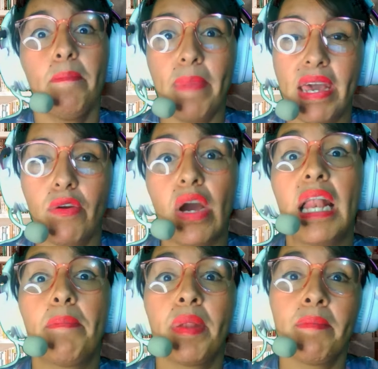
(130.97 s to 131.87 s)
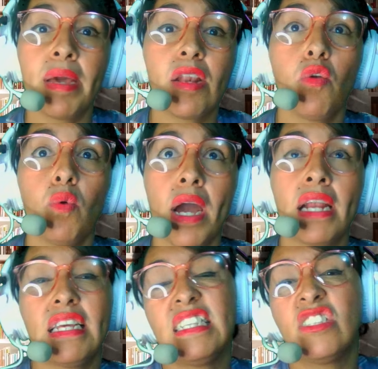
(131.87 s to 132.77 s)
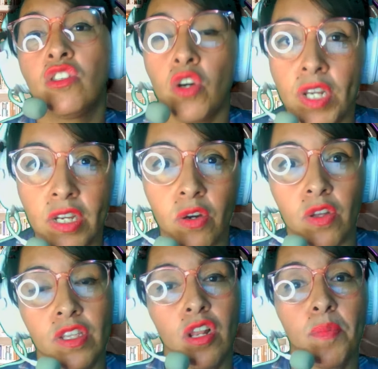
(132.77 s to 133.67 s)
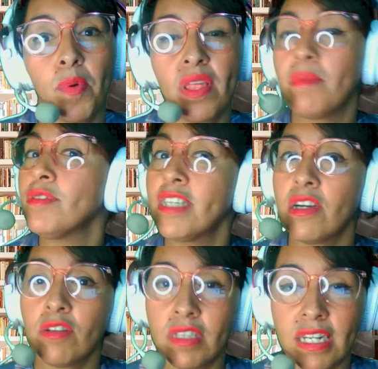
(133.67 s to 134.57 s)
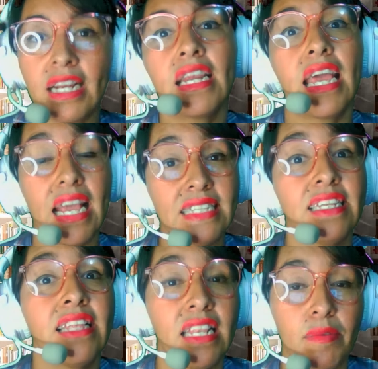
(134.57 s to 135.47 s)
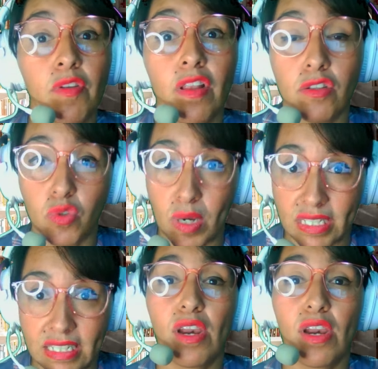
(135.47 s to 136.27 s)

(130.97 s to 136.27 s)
pero el primer lugar histórico donde lo podemos encontrar es en el libro de los jueces.